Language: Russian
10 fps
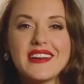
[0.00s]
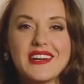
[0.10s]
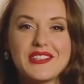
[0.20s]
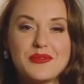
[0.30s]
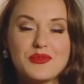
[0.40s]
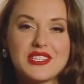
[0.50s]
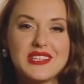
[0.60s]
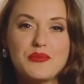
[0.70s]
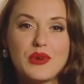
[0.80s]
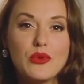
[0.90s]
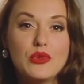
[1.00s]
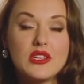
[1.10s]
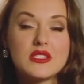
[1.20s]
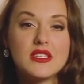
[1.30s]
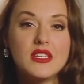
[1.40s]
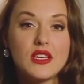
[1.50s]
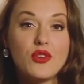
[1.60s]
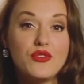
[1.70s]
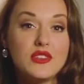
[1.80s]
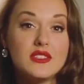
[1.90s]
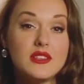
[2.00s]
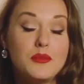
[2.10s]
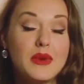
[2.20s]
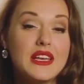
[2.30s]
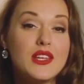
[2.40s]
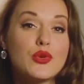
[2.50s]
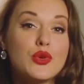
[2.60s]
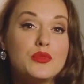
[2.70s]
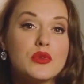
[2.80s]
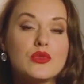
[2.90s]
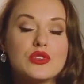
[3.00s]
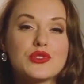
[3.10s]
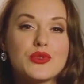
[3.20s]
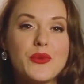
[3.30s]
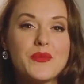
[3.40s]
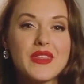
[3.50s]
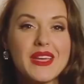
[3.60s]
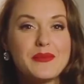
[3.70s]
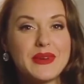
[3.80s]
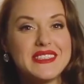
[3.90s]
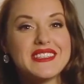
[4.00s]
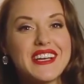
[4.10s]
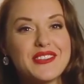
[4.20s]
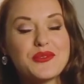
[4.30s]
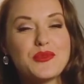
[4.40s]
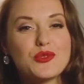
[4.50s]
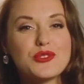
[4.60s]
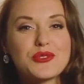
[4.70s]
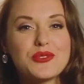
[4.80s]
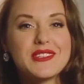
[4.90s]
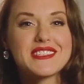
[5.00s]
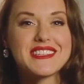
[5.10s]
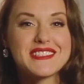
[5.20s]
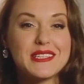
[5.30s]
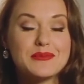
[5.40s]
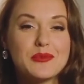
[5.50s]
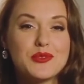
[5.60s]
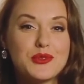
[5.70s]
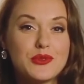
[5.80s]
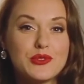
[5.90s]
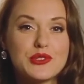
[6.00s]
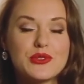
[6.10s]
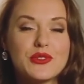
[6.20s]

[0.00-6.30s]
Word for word: Как-то мы шли по улице, и я увидела маленькую брошку подняла эту брошку и сказала моему другу,